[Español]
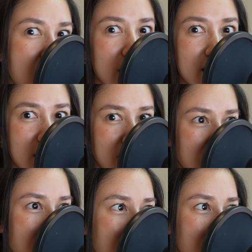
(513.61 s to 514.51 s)
ese
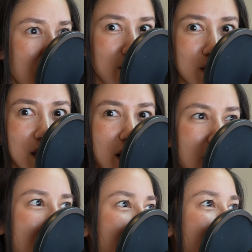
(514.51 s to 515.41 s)
escenario, o
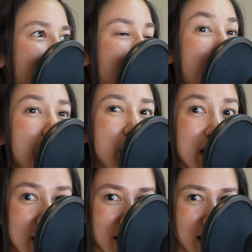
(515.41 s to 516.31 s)
sea,
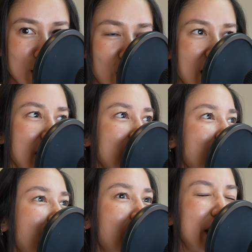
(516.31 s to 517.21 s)
mil de
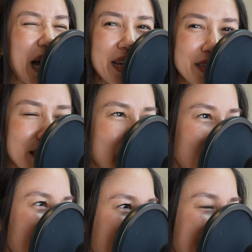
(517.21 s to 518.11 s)
naturaleza, calles
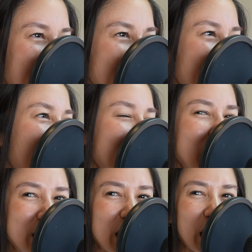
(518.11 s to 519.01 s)
bonitas,
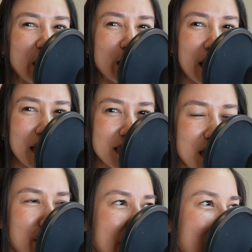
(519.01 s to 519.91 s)
casas tradicionales
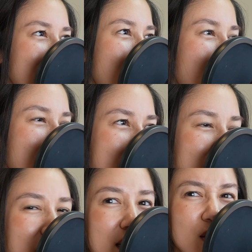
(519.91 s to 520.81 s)
típicas
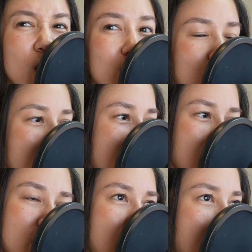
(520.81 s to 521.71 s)
japonesas, un sueño
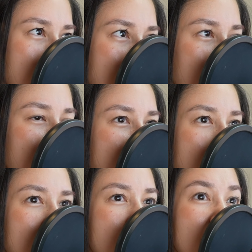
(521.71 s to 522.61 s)
hecho realidad,
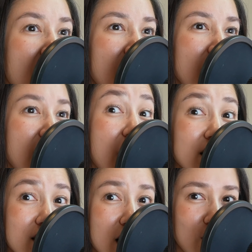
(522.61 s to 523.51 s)
¿sale?
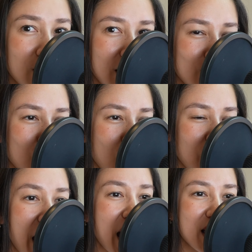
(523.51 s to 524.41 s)
Ese es el contexto
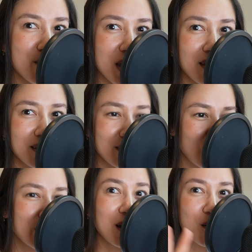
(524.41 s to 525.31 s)
de Aimi,
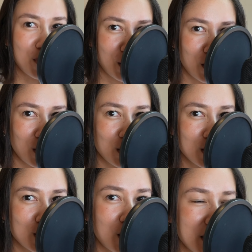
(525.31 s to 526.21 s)
donde compró
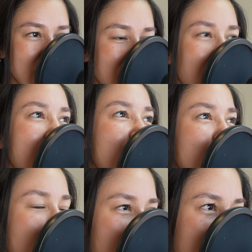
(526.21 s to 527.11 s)
su casita en
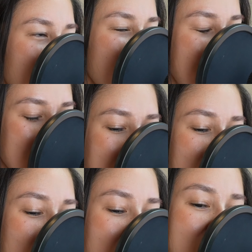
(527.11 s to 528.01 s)
un pueblito de
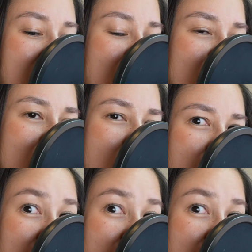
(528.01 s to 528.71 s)
338